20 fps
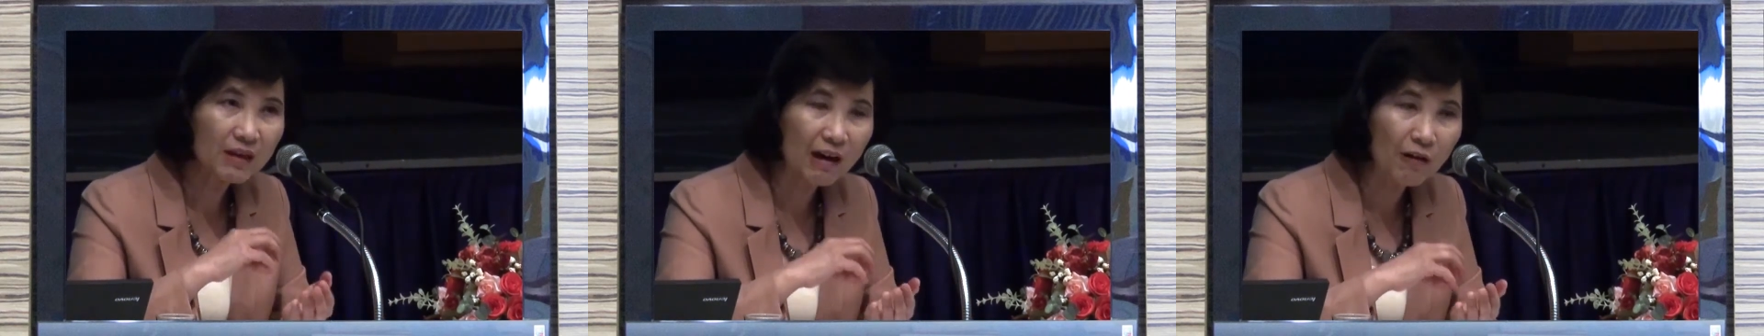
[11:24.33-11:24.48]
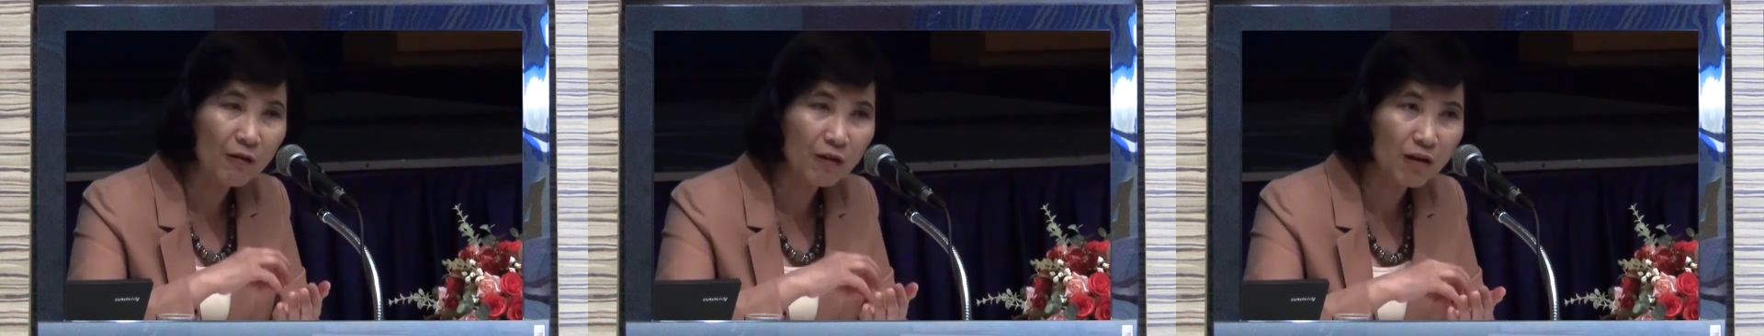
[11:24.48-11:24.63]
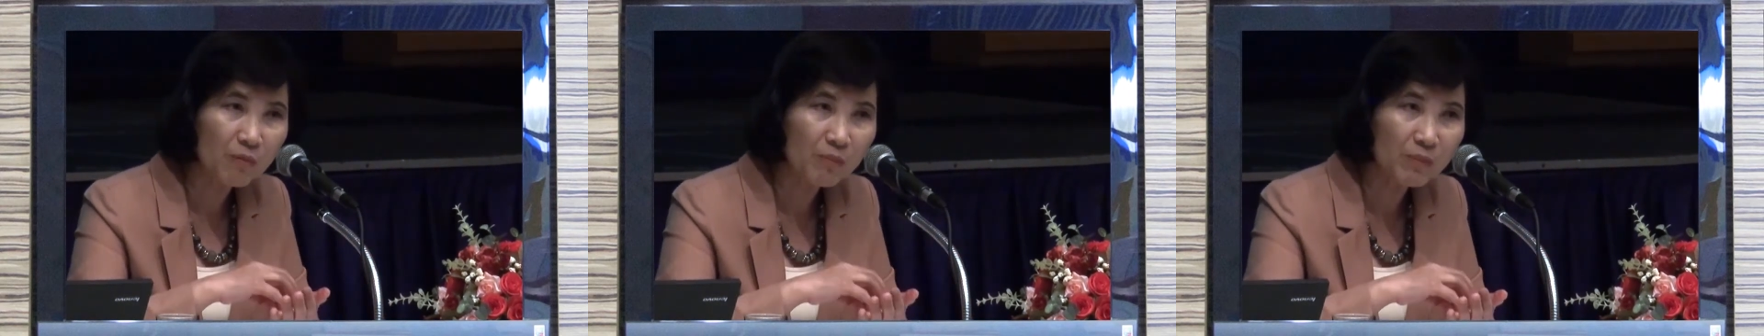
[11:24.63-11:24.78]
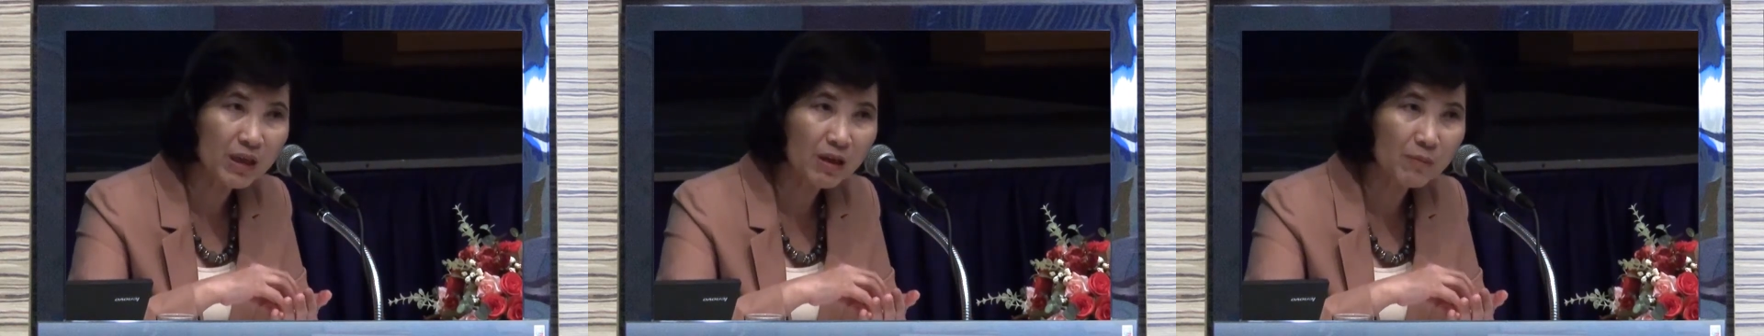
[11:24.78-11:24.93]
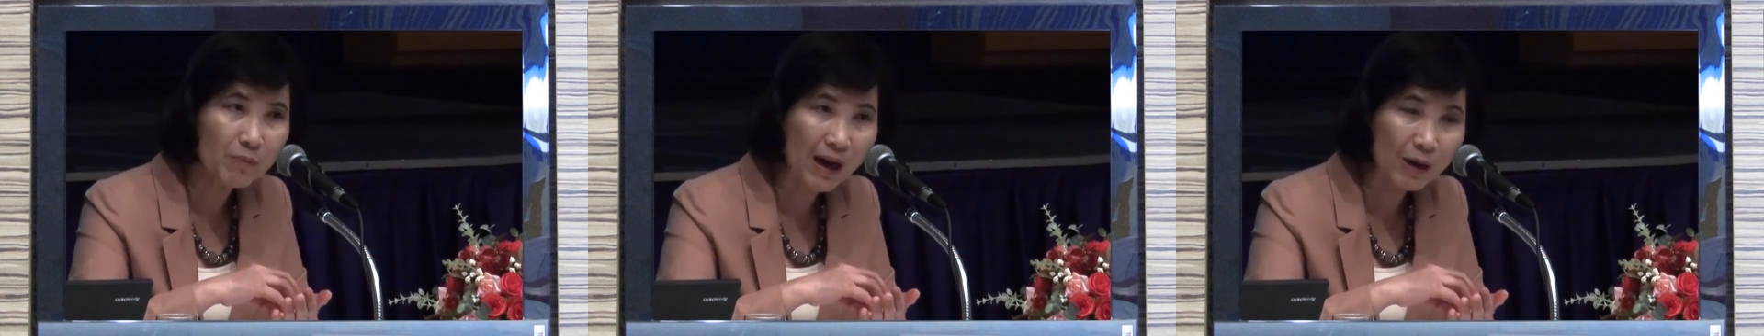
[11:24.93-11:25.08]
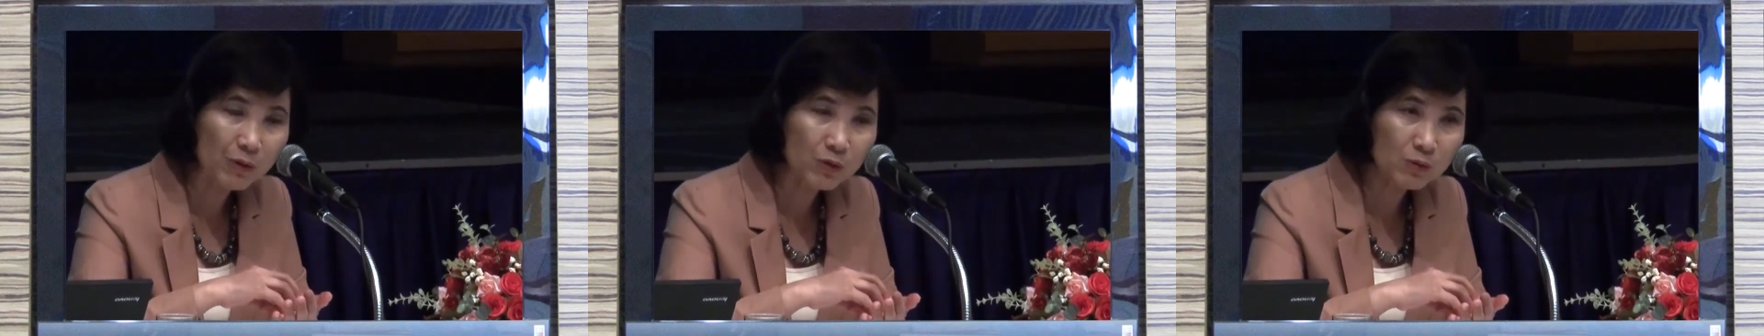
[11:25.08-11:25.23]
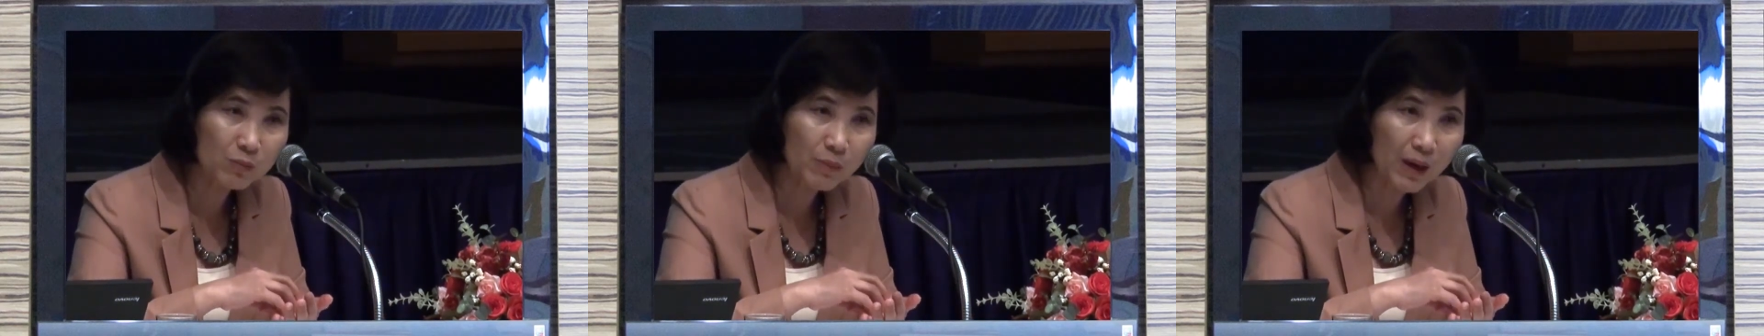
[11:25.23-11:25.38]
เราก็มี
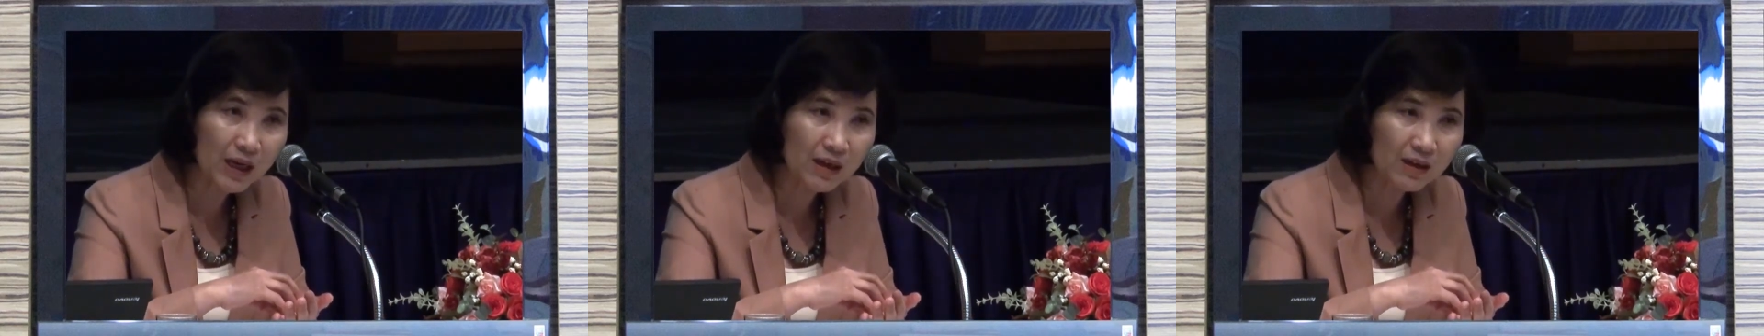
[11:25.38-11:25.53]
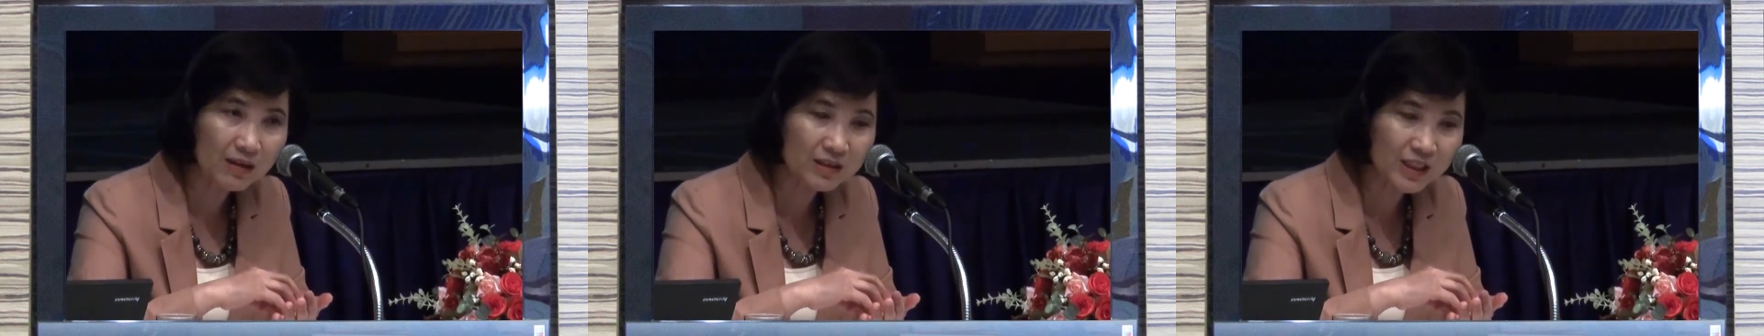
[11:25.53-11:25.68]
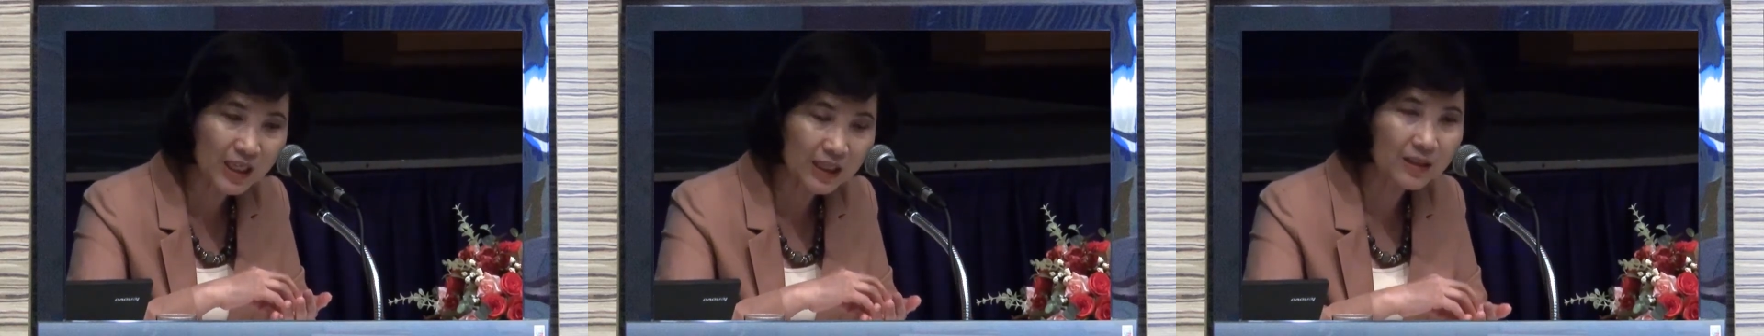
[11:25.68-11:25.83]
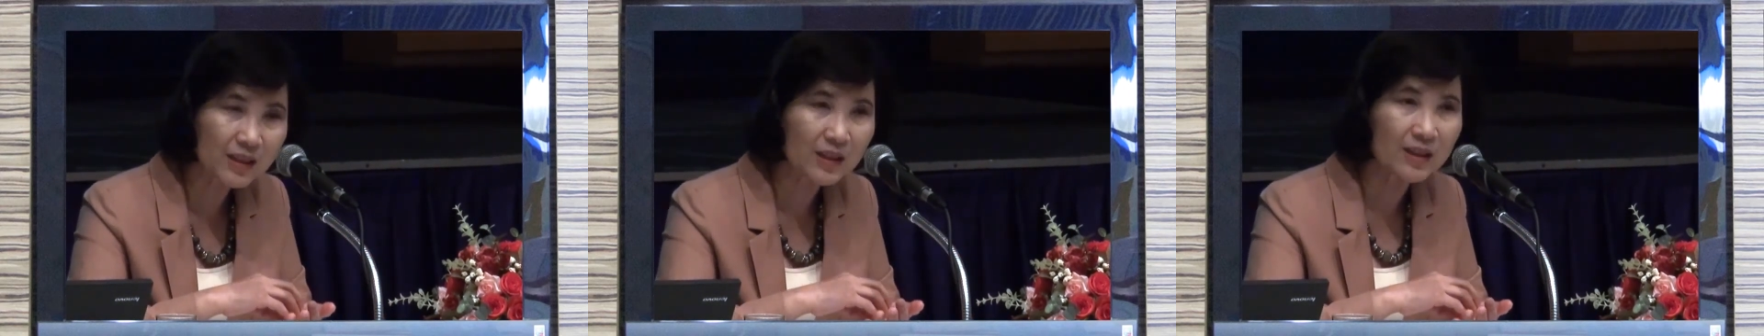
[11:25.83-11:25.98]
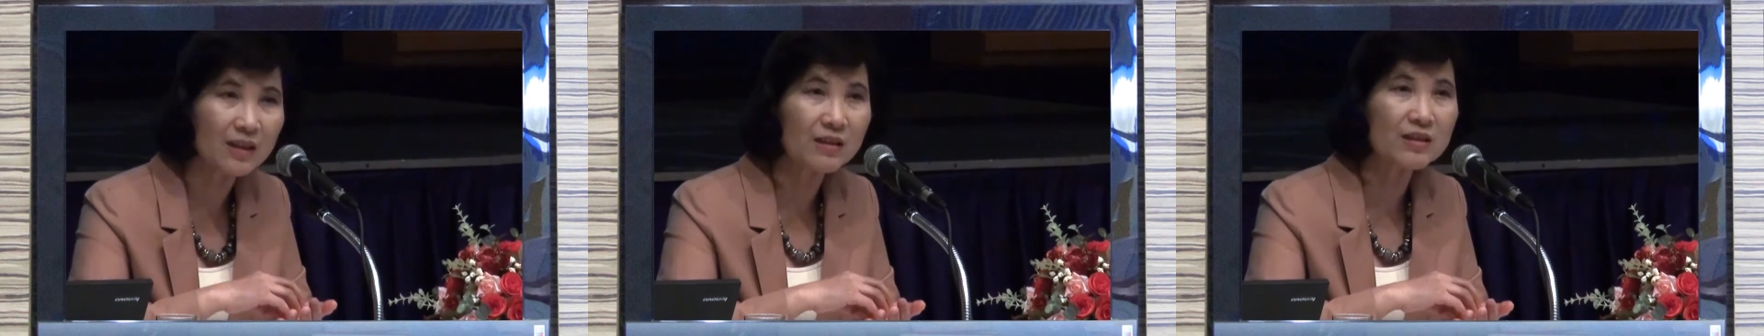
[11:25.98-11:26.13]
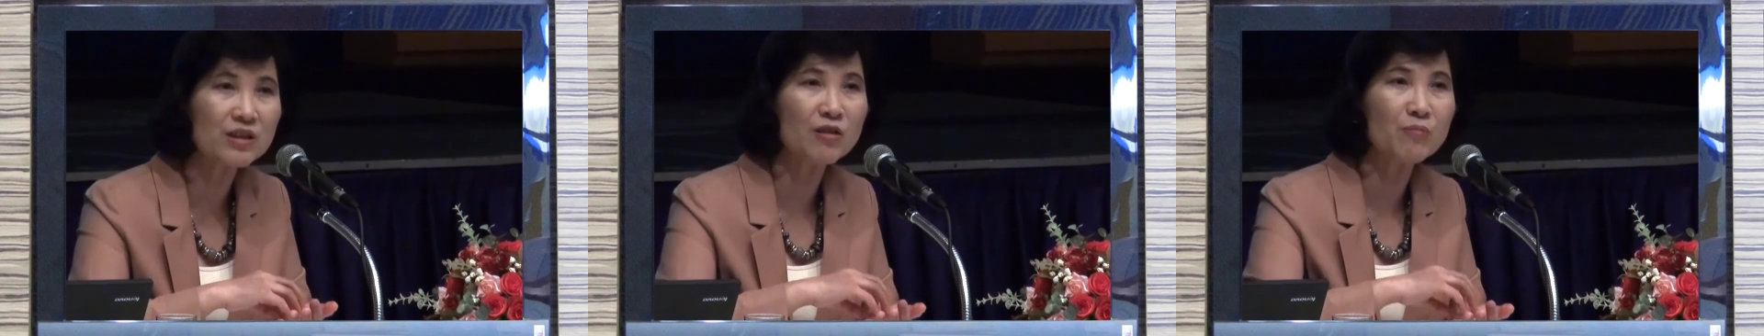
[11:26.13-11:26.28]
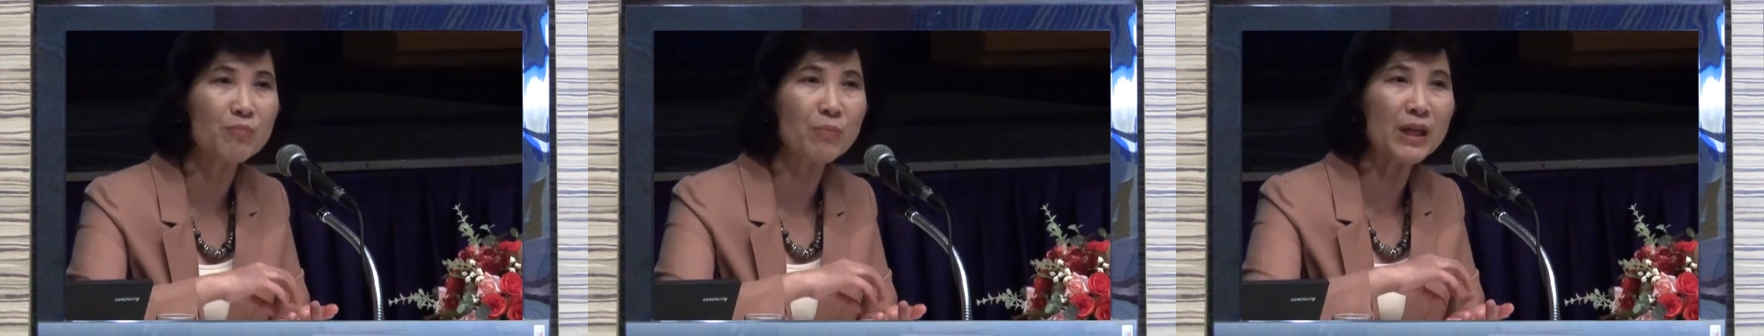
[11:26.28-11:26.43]
บางบางเซกเตอร์
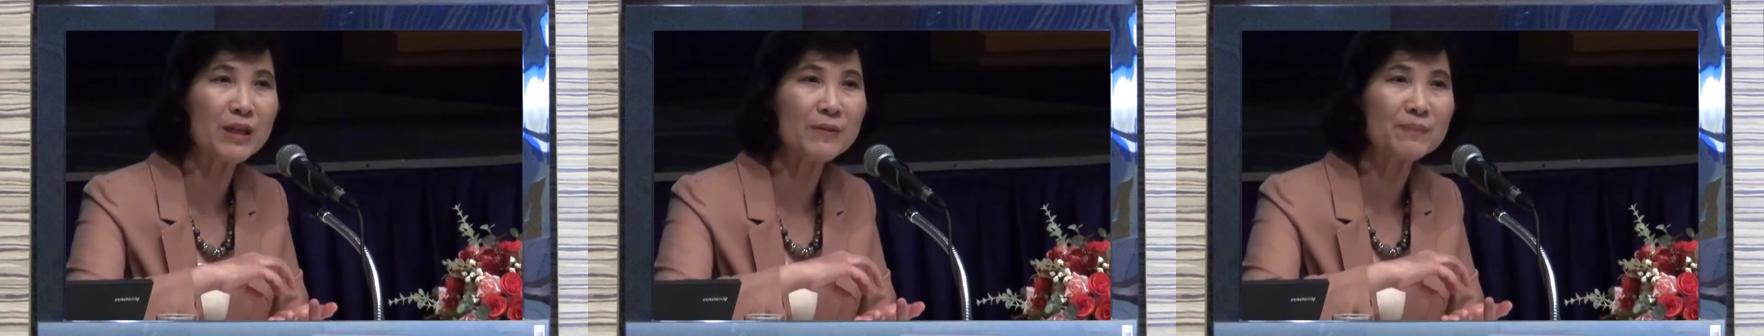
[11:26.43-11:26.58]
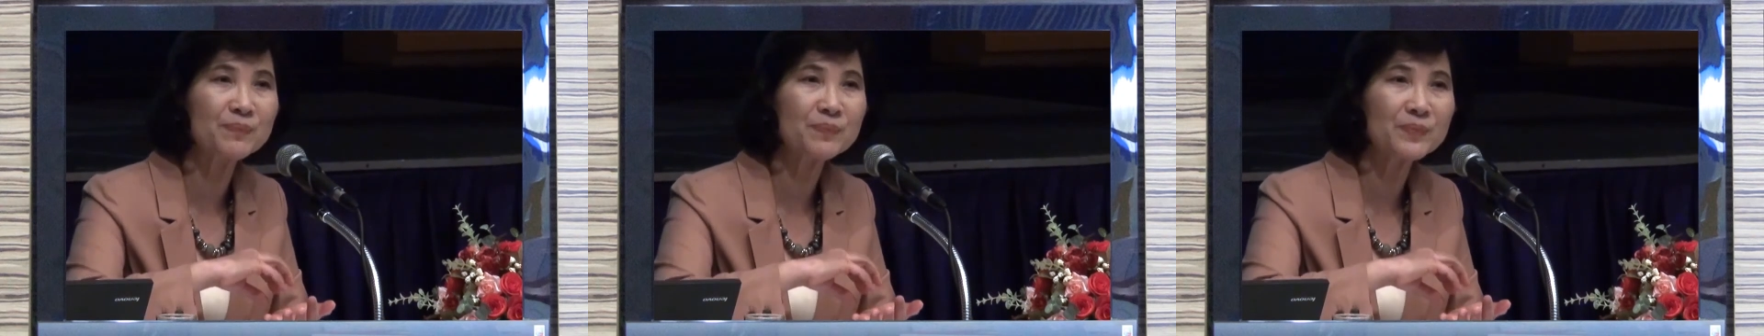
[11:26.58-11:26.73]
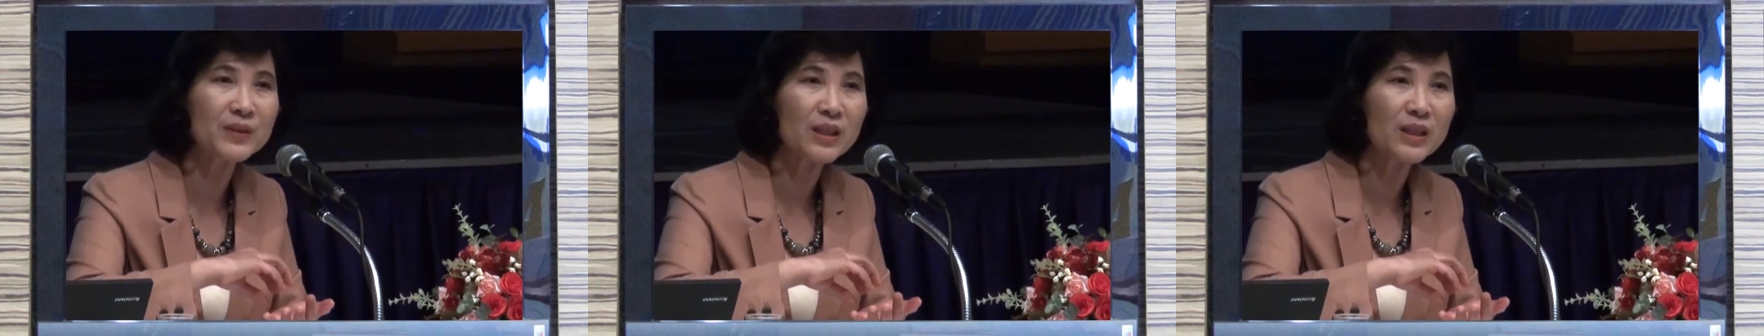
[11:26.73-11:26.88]
ก็จะเป็น